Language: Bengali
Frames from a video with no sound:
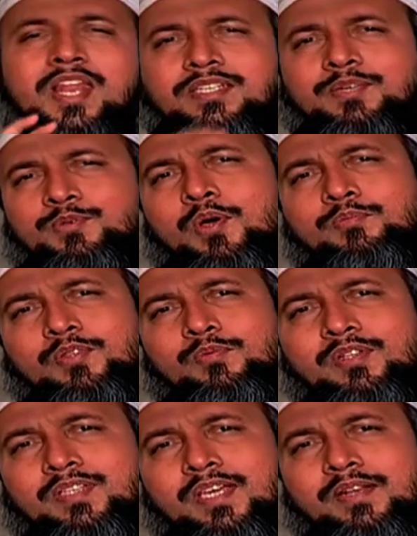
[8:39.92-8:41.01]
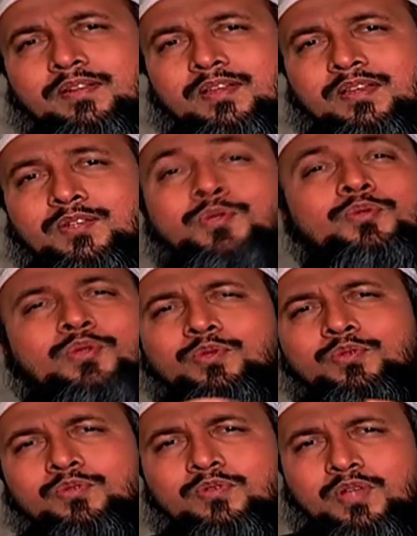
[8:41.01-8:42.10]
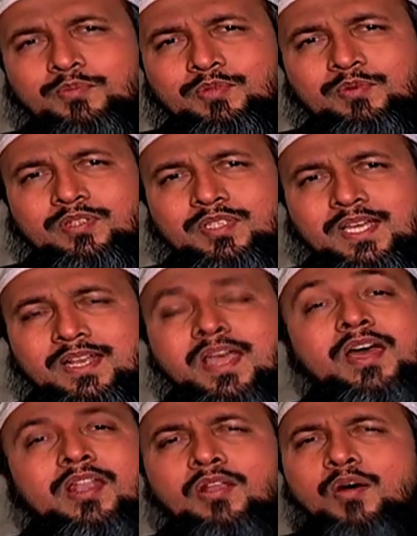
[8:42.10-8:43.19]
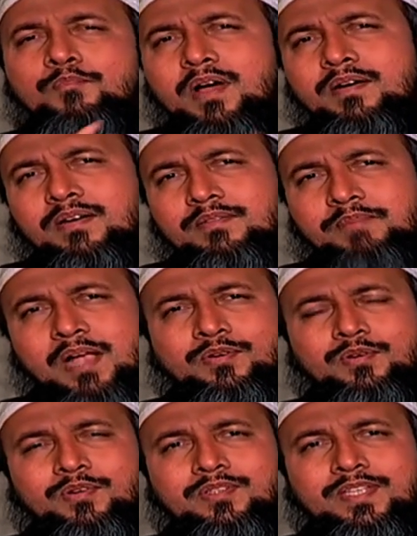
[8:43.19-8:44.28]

সিলেক্টিভ শব্দ বলতেন সুন্দর সুন্দর শব্দ বলতেন লম্বা বাক্য